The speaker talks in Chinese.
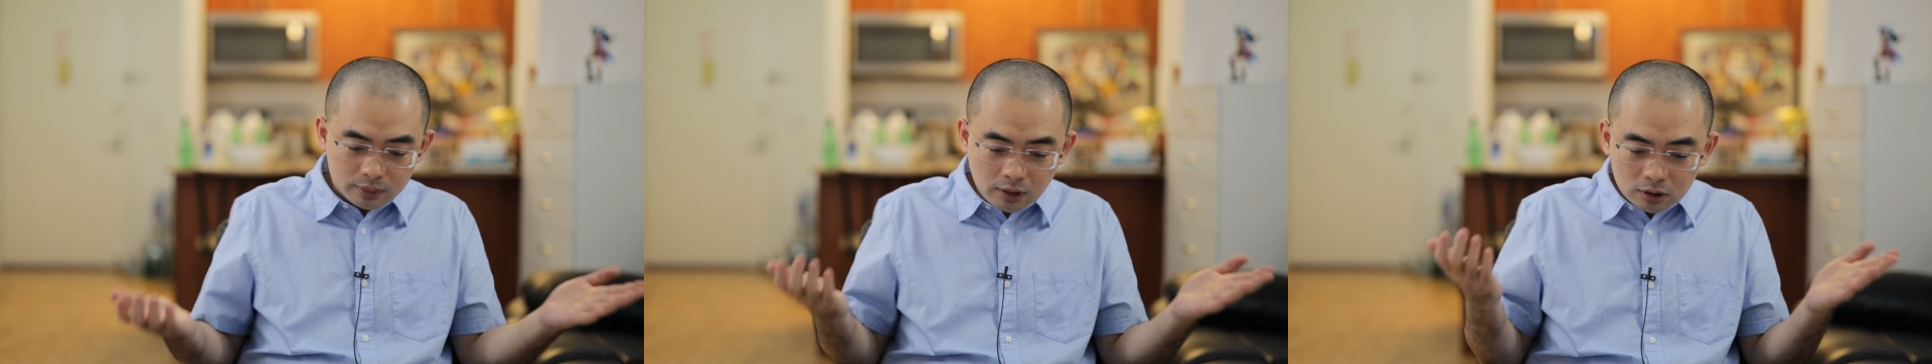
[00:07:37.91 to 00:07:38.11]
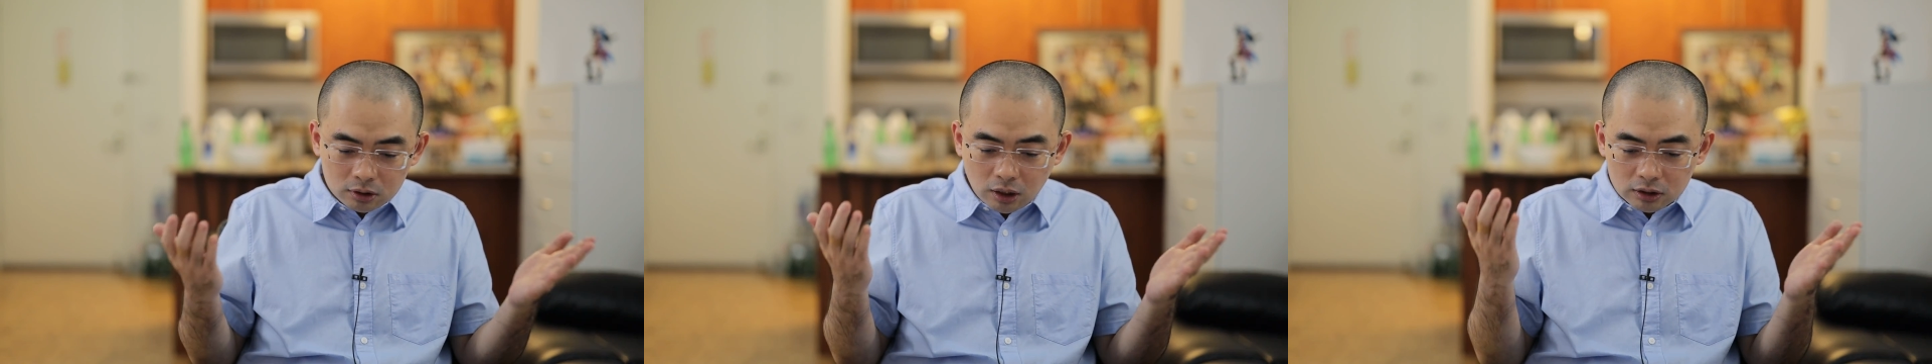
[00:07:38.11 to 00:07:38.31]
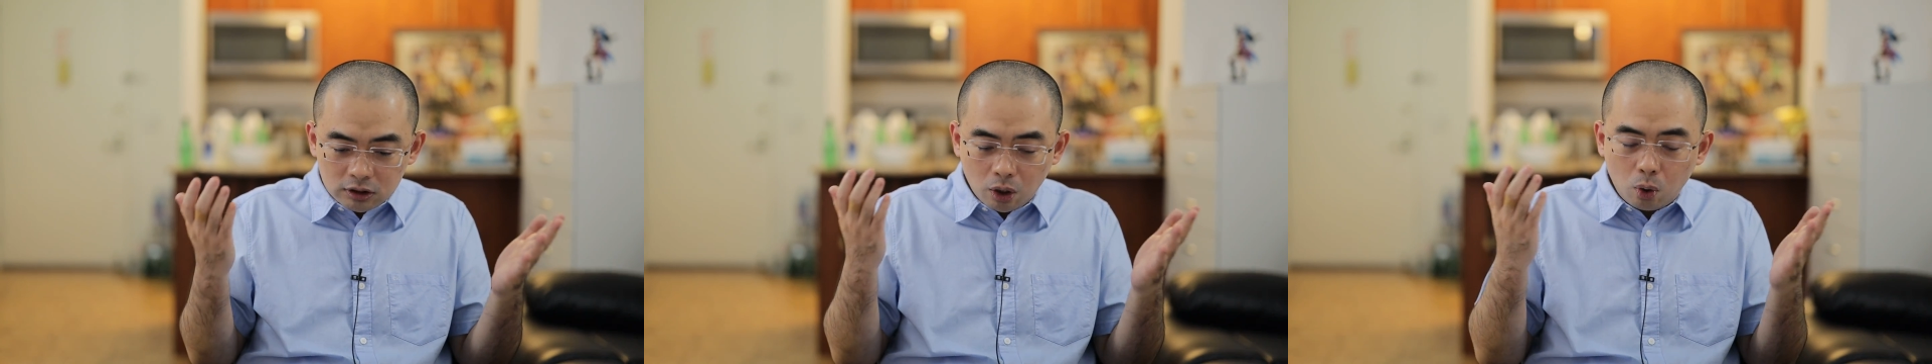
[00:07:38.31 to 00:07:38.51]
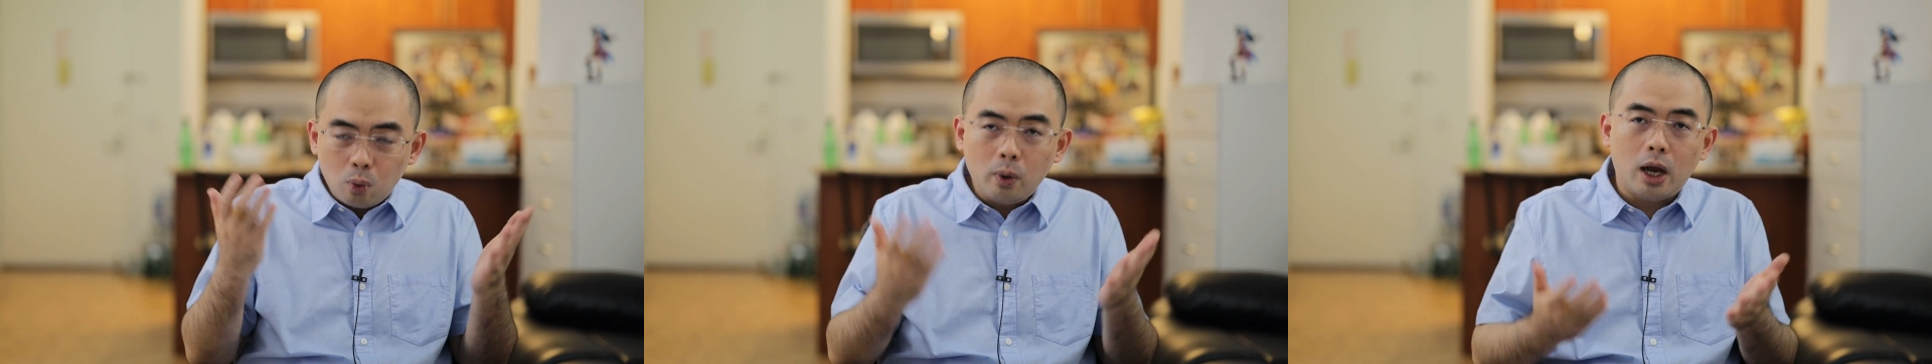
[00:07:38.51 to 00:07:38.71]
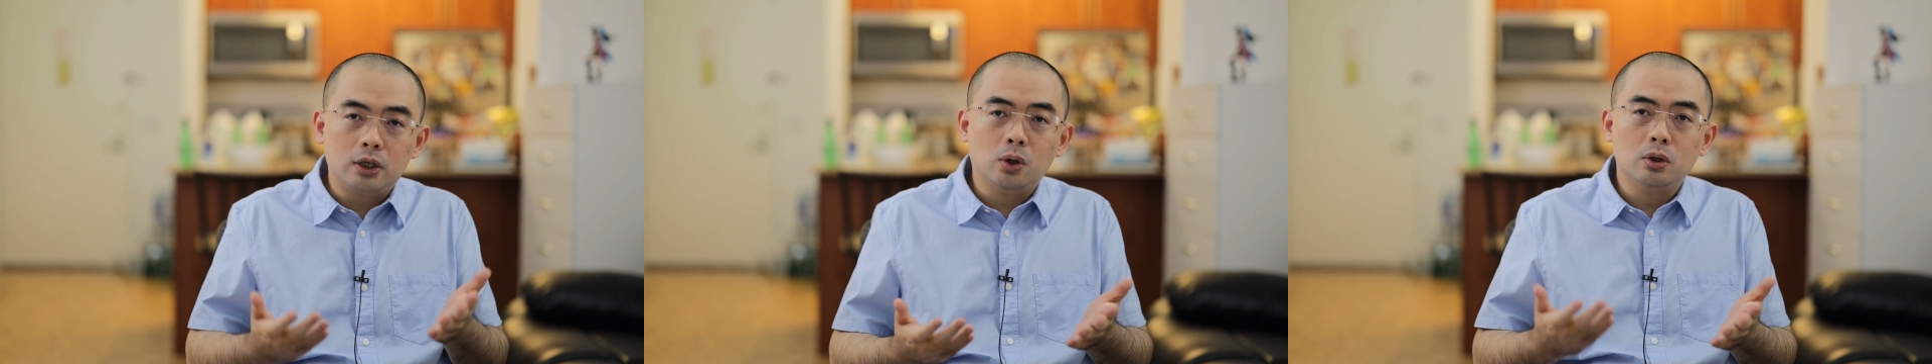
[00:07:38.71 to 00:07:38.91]
但是呢，像
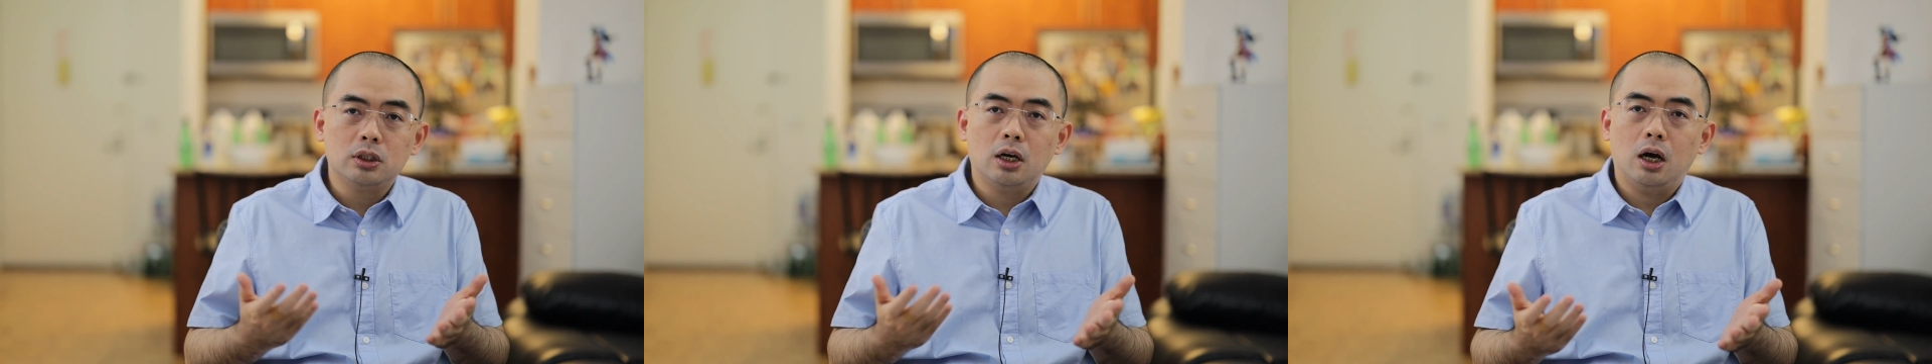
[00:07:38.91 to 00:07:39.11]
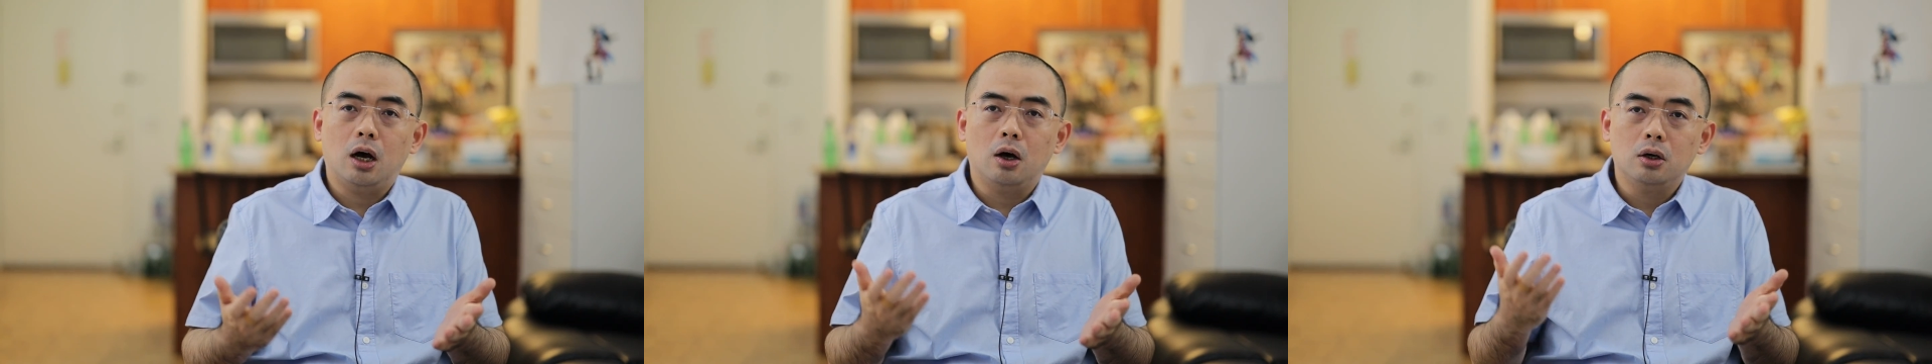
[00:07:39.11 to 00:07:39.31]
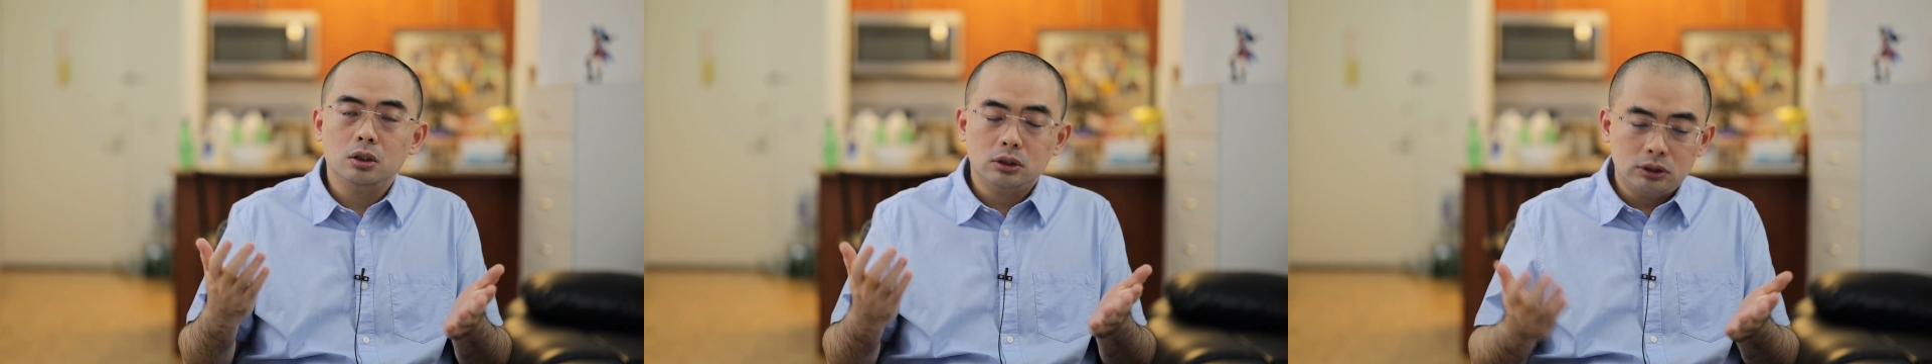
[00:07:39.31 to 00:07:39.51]
胡海舟也好，